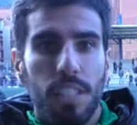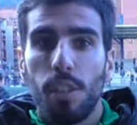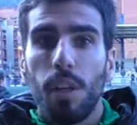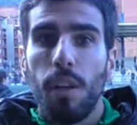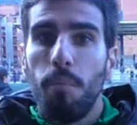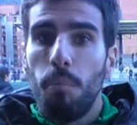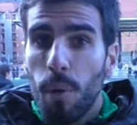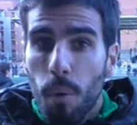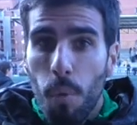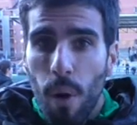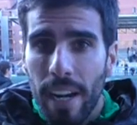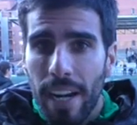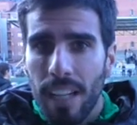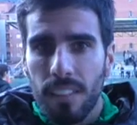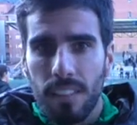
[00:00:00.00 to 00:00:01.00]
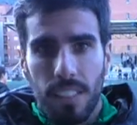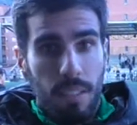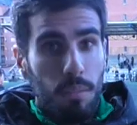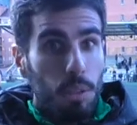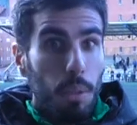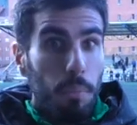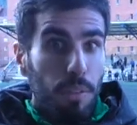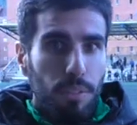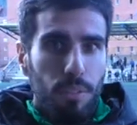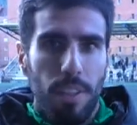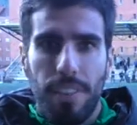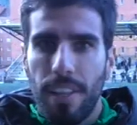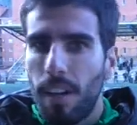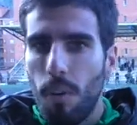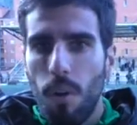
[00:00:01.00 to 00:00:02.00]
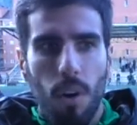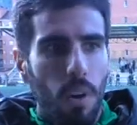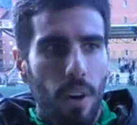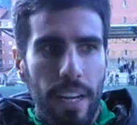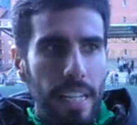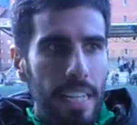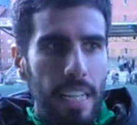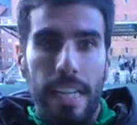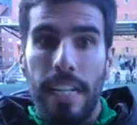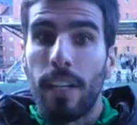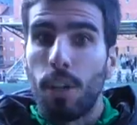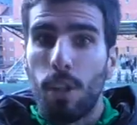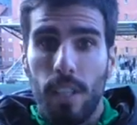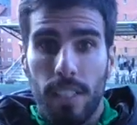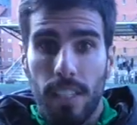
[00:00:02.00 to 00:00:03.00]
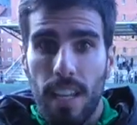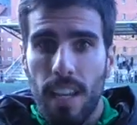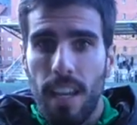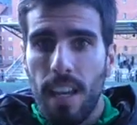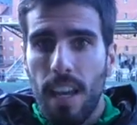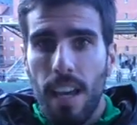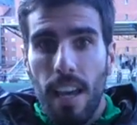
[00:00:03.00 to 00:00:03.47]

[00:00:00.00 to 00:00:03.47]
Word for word: eh, muy buena, tendremos que profundizar luego en, errores que,